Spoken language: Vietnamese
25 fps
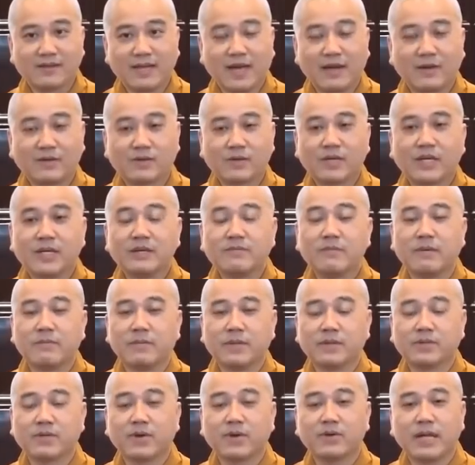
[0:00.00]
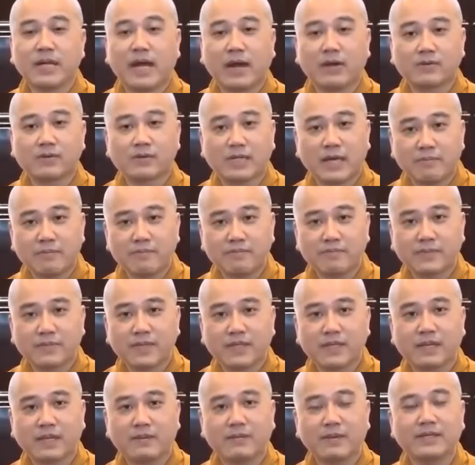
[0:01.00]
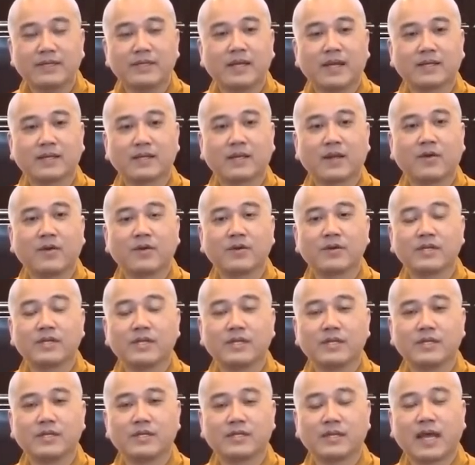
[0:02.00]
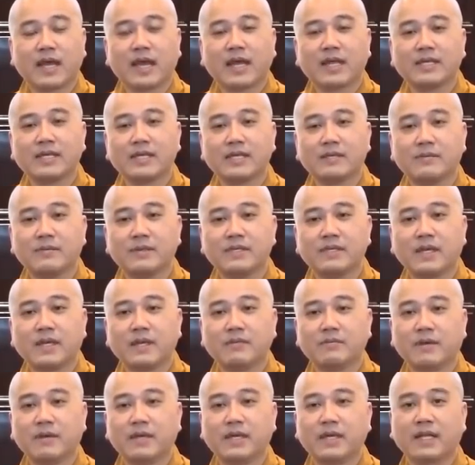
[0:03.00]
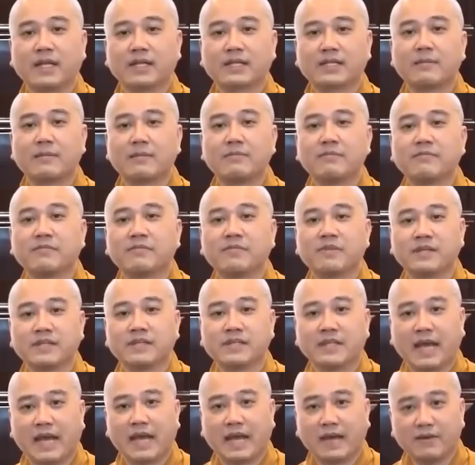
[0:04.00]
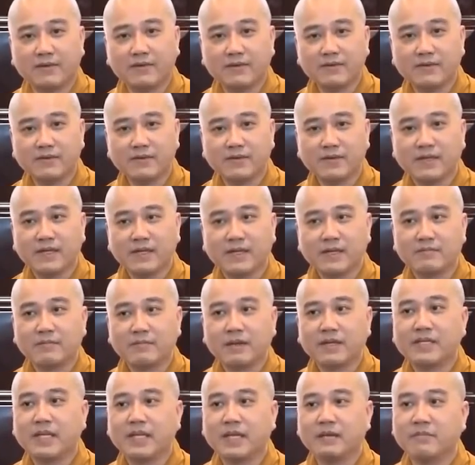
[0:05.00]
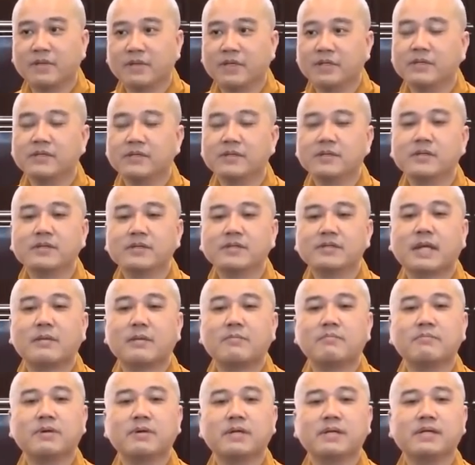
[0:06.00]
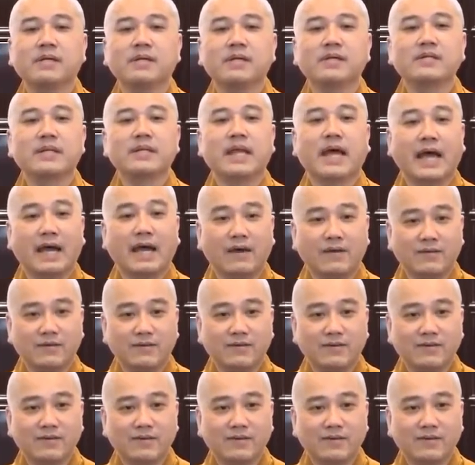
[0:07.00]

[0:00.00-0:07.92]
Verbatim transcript: Đạo khi mà mình có đạo tâm, tức là bây giờ thôi gì, thay vì bây giờ mình là tâm phiền não, bây giờ mình hướng tâm mình đến đạo.